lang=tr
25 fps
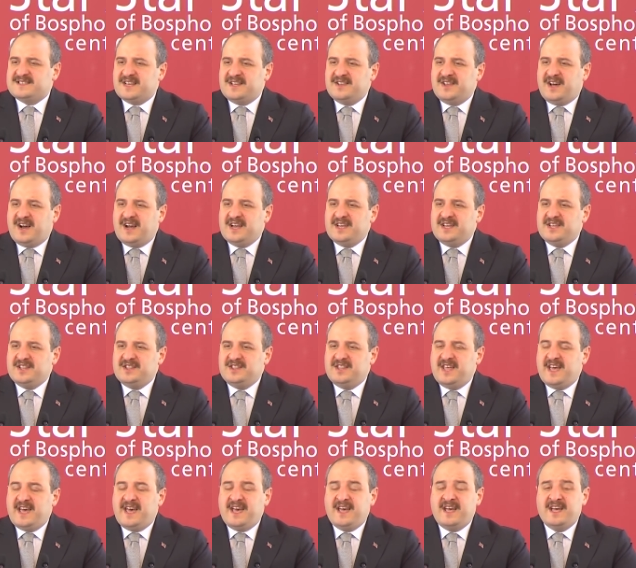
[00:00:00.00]

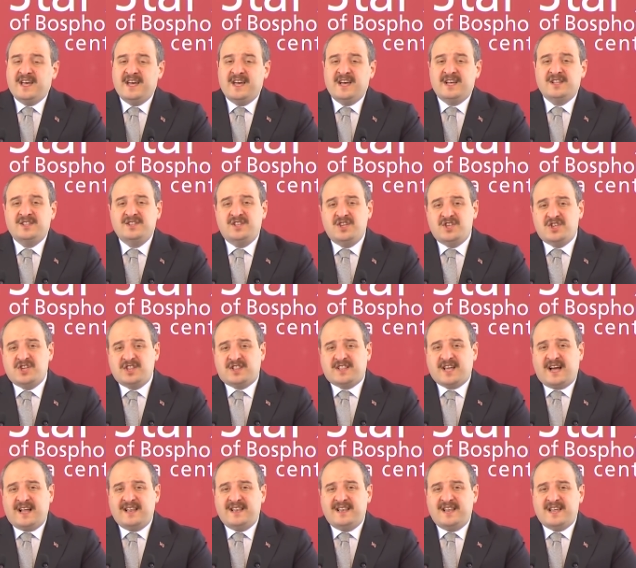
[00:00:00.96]
sanayinde
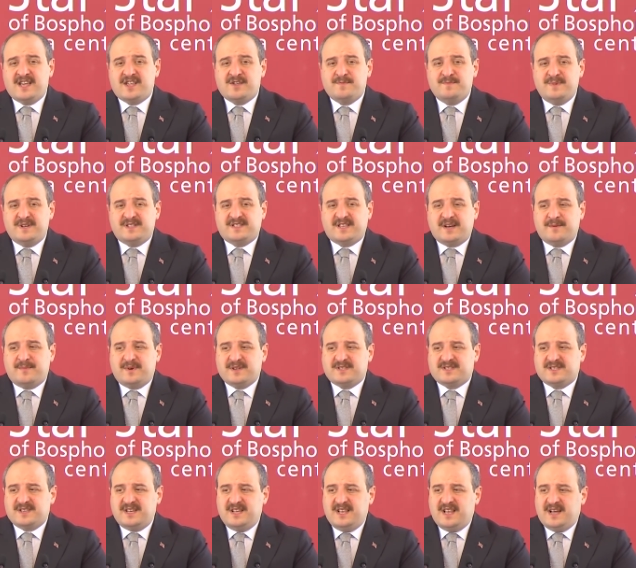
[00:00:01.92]
dijitalleşme
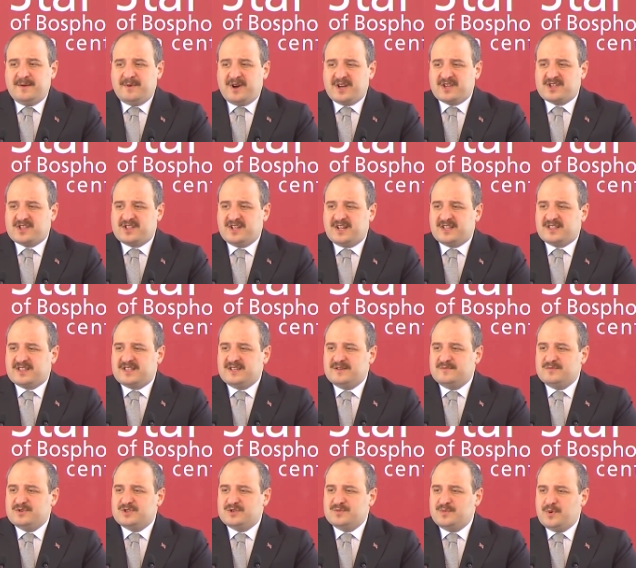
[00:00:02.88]
teması ile
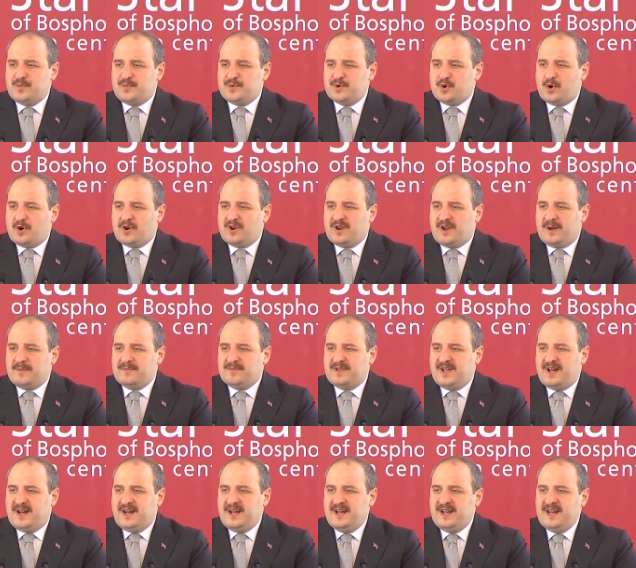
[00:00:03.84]
başlattığımız bu
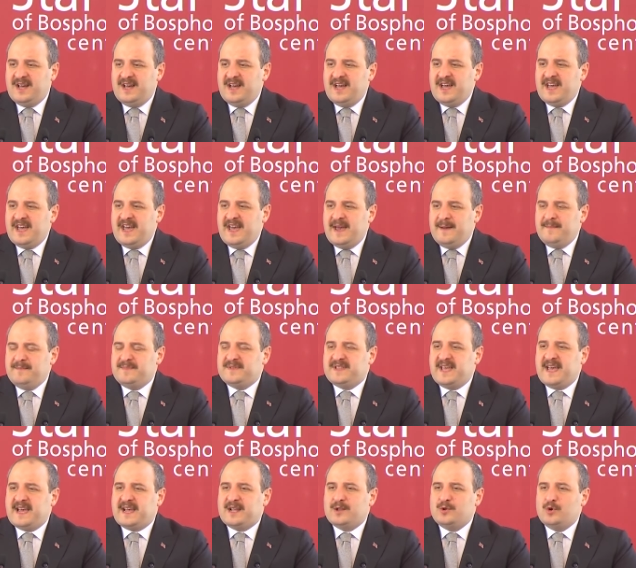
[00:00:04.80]
programla hem
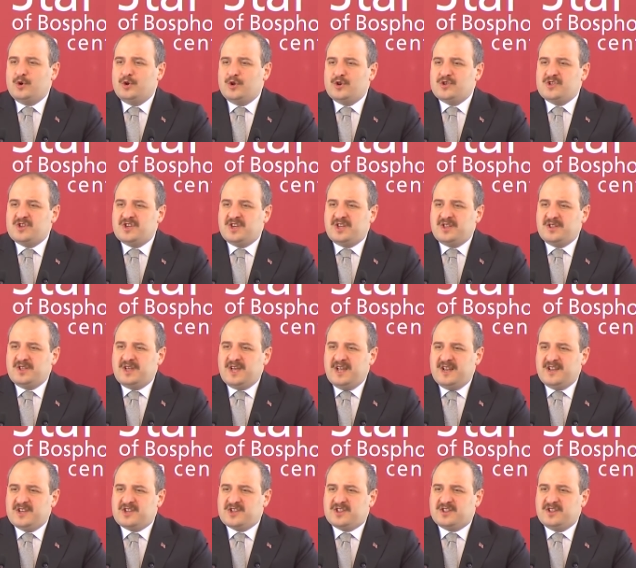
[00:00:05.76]
teknoloji
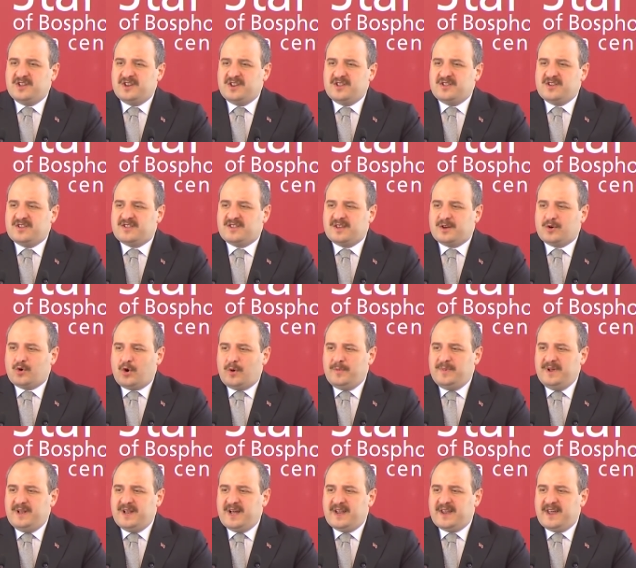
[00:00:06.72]
geliştiricisi
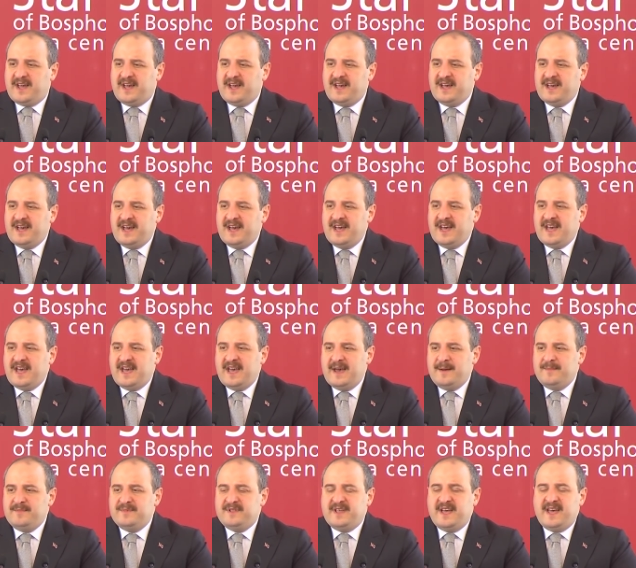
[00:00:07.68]
COBİ'lere
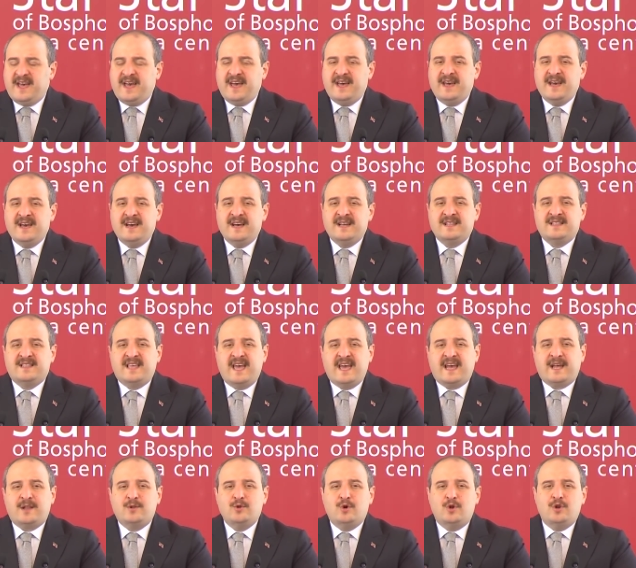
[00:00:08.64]
hem de
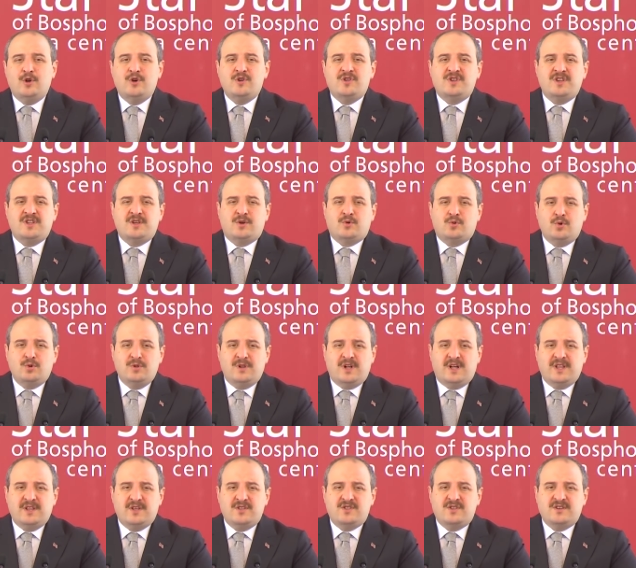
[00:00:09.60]
teknoloji
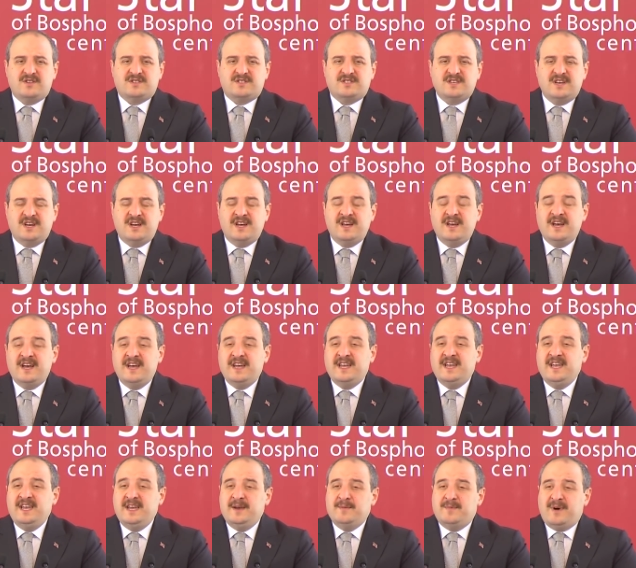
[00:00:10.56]
kullanıcısı
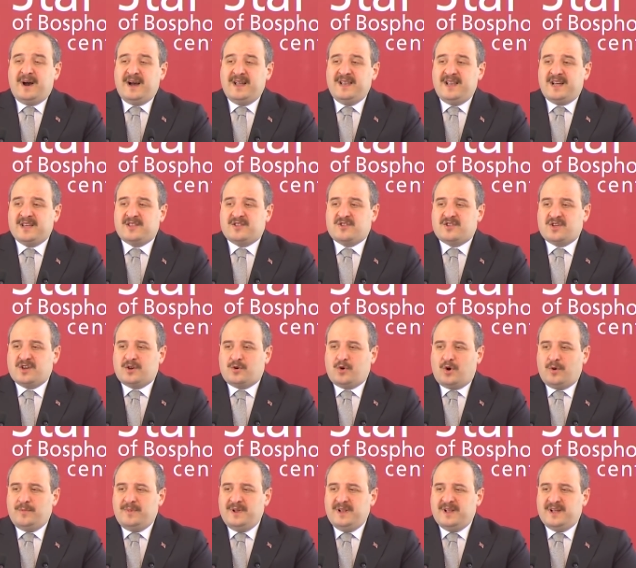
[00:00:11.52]
imalatçı
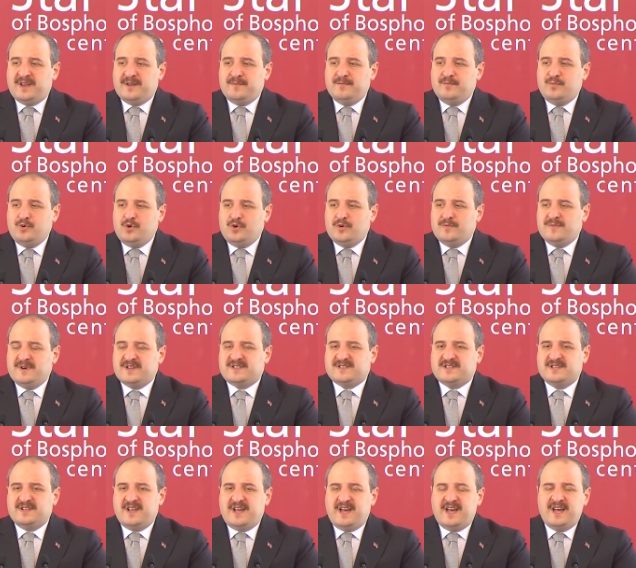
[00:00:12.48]
COBİ'lerin
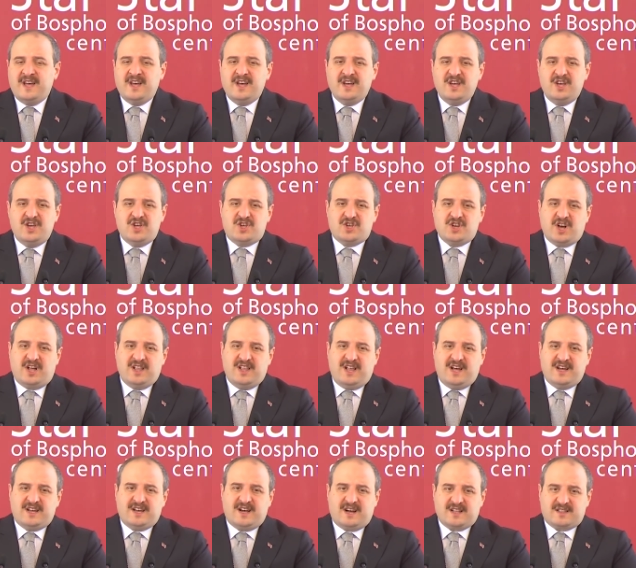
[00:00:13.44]
büyümesine
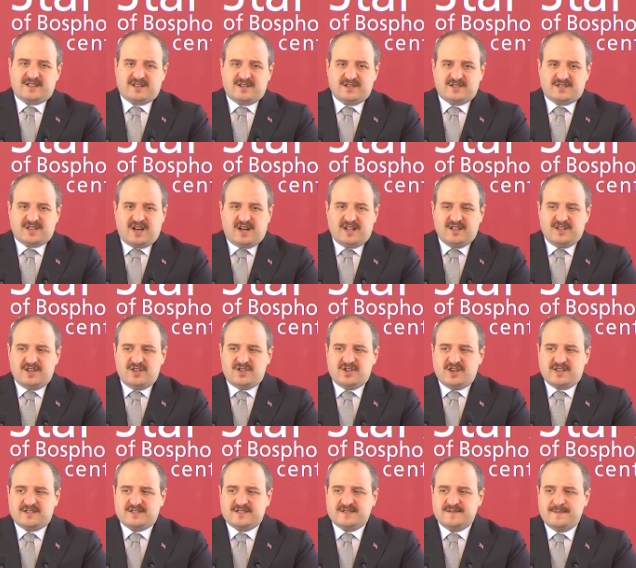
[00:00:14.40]
inşallah katkı
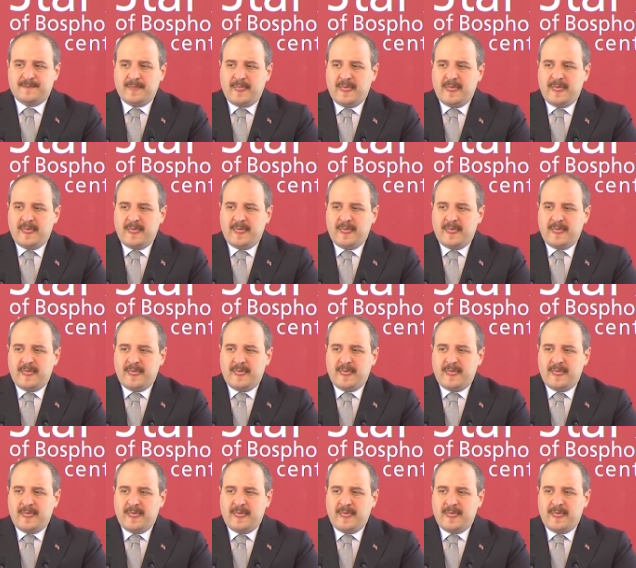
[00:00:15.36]
sağlayacağız.